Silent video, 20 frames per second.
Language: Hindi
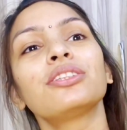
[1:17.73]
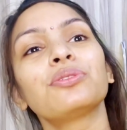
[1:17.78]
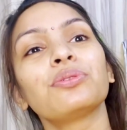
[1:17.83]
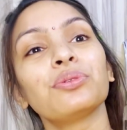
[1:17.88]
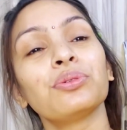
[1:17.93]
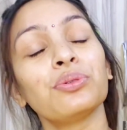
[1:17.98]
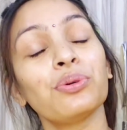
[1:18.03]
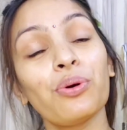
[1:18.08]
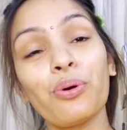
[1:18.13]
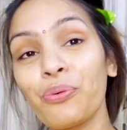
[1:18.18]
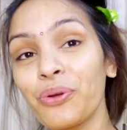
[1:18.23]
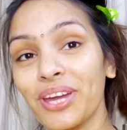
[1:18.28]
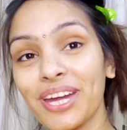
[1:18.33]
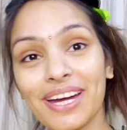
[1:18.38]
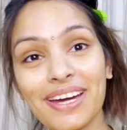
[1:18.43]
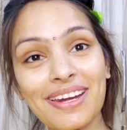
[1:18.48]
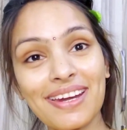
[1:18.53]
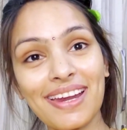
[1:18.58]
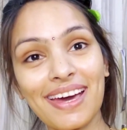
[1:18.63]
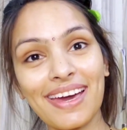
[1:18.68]
तो वो भी
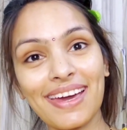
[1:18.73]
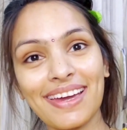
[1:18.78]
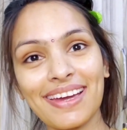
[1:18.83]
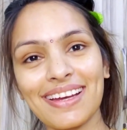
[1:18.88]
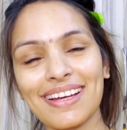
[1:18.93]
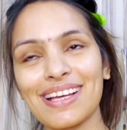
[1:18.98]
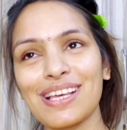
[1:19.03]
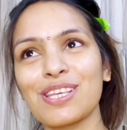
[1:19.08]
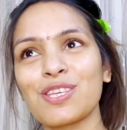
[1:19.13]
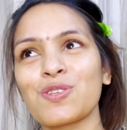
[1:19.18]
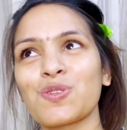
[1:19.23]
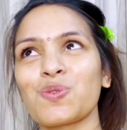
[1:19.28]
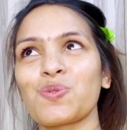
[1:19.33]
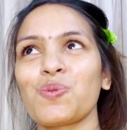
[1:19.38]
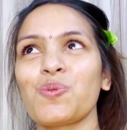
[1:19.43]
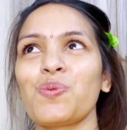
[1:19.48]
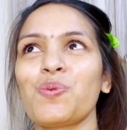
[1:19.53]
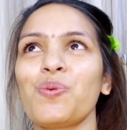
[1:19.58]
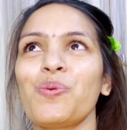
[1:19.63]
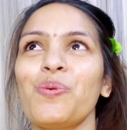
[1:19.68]
करना है सो
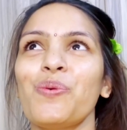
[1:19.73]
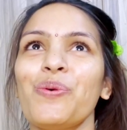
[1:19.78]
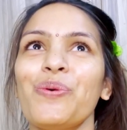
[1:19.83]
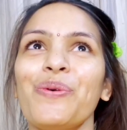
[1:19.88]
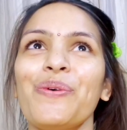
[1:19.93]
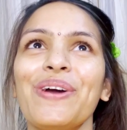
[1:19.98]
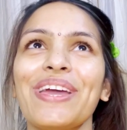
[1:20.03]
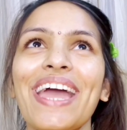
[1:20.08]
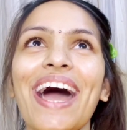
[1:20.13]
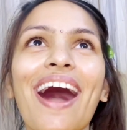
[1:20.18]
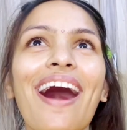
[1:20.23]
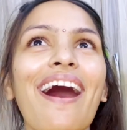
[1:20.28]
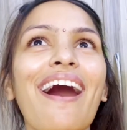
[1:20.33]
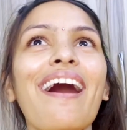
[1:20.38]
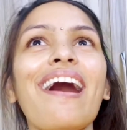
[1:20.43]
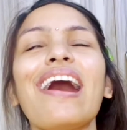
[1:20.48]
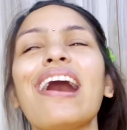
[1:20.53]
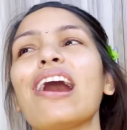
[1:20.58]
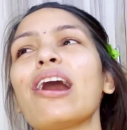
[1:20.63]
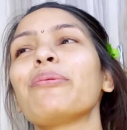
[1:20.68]
so, या
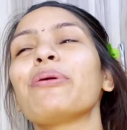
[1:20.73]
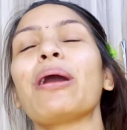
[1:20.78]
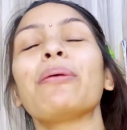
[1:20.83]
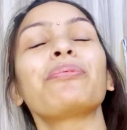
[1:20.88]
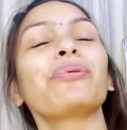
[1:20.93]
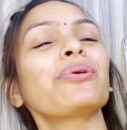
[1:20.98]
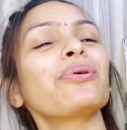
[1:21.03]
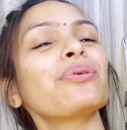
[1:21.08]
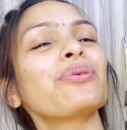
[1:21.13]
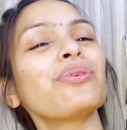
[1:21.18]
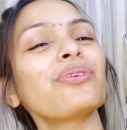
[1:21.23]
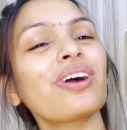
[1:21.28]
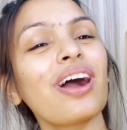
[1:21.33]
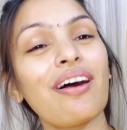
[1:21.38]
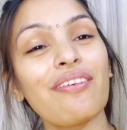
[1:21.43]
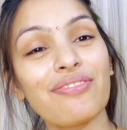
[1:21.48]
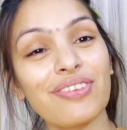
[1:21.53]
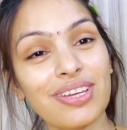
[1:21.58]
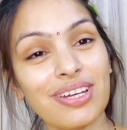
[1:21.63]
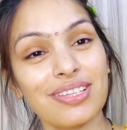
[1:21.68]
yeah, अब आप लोगों को
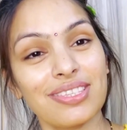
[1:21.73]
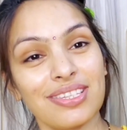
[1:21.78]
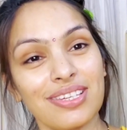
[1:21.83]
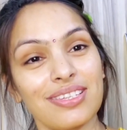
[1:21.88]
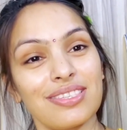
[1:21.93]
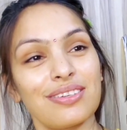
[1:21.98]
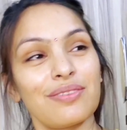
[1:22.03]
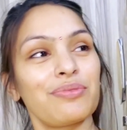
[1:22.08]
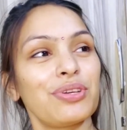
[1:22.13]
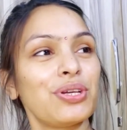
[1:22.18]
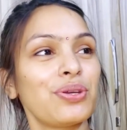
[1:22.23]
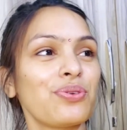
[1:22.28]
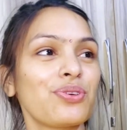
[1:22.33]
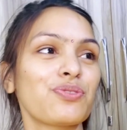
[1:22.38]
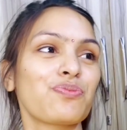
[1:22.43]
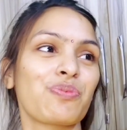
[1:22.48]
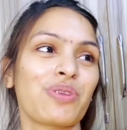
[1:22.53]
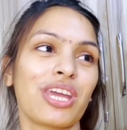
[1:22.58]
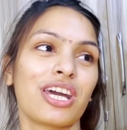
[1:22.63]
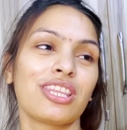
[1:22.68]
काफ़ी अच्छे अच्छे
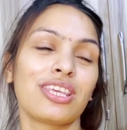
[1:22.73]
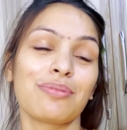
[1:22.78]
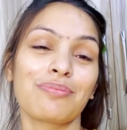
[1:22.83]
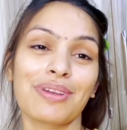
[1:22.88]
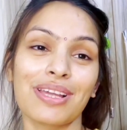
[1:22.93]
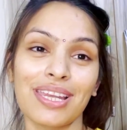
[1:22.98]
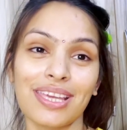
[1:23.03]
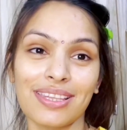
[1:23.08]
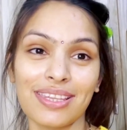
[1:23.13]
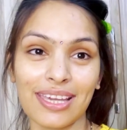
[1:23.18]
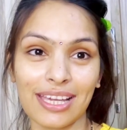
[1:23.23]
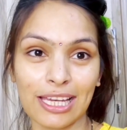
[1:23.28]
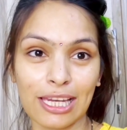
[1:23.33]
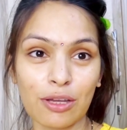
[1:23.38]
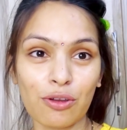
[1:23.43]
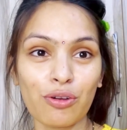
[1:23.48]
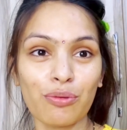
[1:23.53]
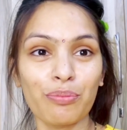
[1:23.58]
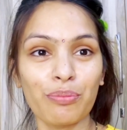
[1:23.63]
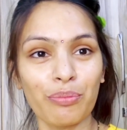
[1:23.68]
वीडियोस प्रियादीप के लिए
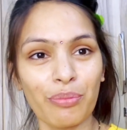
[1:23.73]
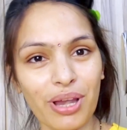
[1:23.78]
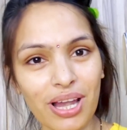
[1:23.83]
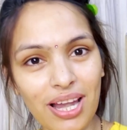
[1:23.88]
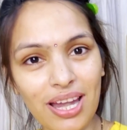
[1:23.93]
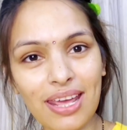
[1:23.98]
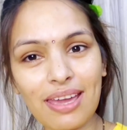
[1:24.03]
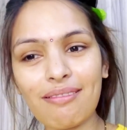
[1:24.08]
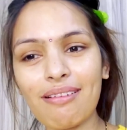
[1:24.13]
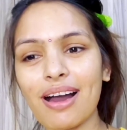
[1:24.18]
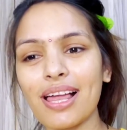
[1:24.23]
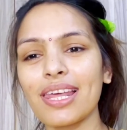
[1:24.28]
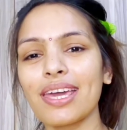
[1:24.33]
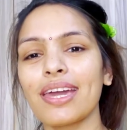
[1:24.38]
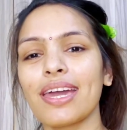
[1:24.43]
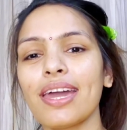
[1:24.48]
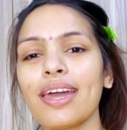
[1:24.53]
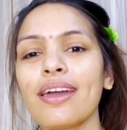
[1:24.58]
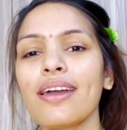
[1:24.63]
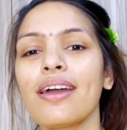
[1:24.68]
देखने को मिलने वाले
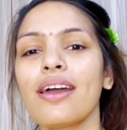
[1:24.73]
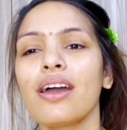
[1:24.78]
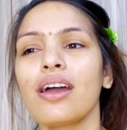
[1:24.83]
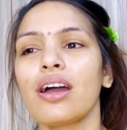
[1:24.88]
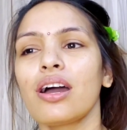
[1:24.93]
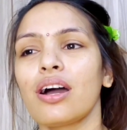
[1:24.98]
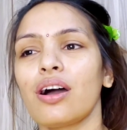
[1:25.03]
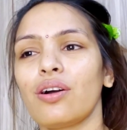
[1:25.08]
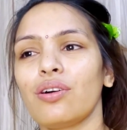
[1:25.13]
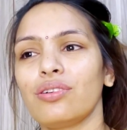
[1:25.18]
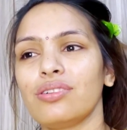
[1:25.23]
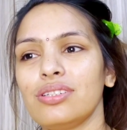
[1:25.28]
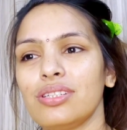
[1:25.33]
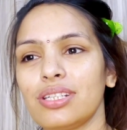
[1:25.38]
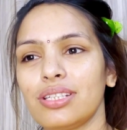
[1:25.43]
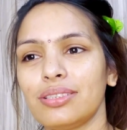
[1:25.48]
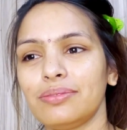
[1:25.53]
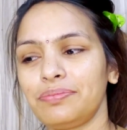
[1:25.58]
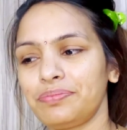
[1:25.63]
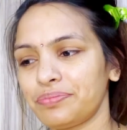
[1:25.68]
हैं
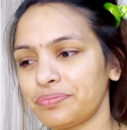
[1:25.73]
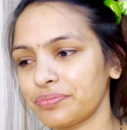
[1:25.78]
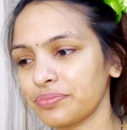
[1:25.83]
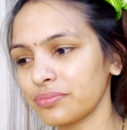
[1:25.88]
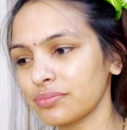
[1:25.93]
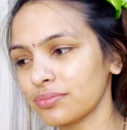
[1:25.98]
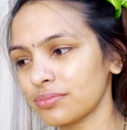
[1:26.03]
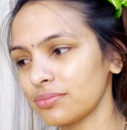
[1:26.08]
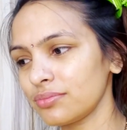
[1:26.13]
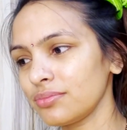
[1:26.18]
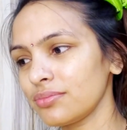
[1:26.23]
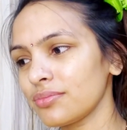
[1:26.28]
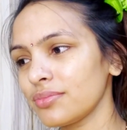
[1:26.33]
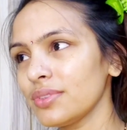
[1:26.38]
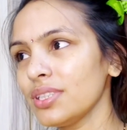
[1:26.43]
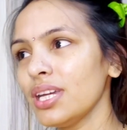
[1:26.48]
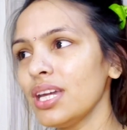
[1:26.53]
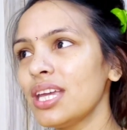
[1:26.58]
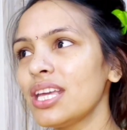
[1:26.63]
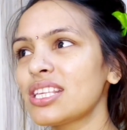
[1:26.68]
और
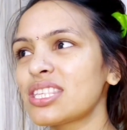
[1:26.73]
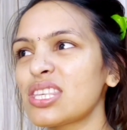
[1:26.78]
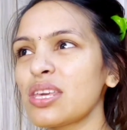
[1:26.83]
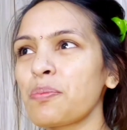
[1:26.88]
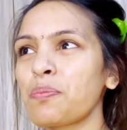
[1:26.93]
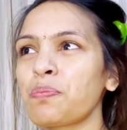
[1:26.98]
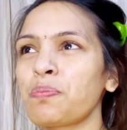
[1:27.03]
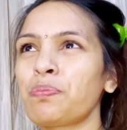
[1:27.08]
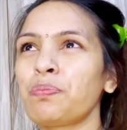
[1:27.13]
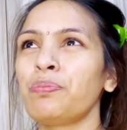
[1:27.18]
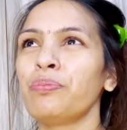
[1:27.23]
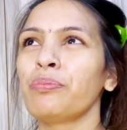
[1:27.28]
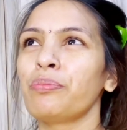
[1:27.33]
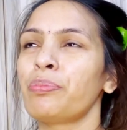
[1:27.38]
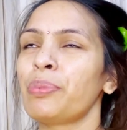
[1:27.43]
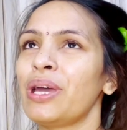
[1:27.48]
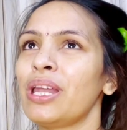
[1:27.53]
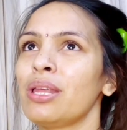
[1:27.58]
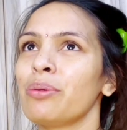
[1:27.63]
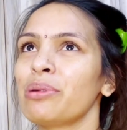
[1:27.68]
इससे
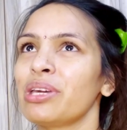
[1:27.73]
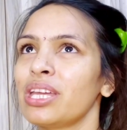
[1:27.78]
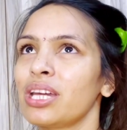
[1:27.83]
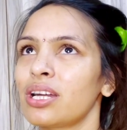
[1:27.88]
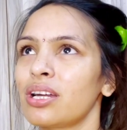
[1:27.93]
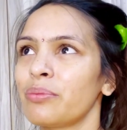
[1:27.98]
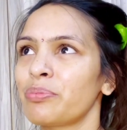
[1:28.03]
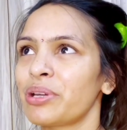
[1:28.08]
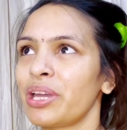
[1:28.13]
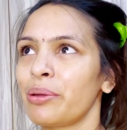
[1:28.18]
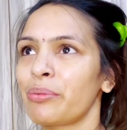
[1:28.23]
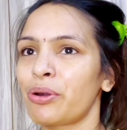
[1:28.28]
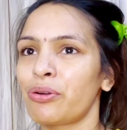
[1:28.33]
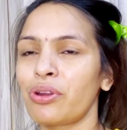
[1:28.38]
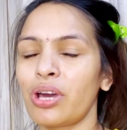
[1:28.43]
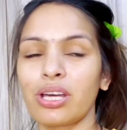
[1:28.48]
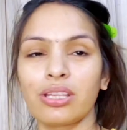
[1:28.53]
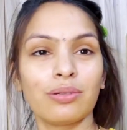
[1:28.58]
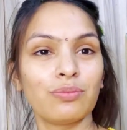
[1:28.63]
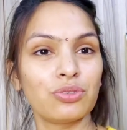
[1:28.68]
पहले मैंने कब कैमरा
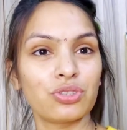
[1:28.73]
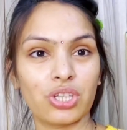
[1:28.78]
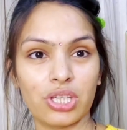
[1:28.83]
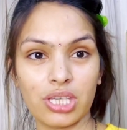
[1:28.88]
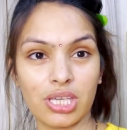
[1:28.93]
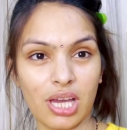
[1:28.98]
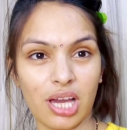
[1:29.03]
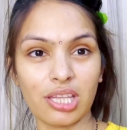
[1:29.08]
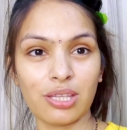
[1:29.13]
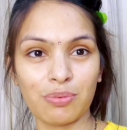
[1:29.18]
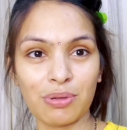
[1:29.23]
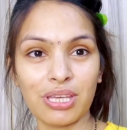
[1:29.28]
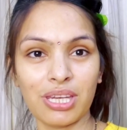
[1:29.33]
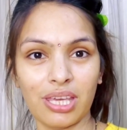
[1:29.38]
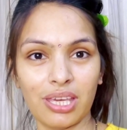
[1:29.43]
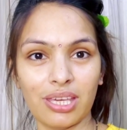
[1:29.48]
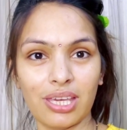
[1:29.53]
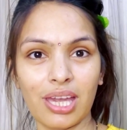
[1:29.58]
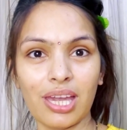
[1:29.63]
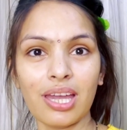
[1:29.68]
उठाया था मुझे याद भी
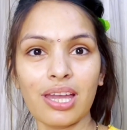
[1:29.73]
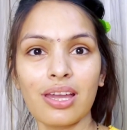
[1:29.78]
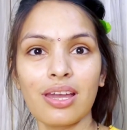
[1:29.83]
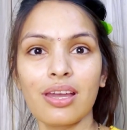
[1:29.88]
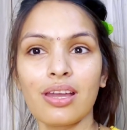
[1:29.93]
नहीं है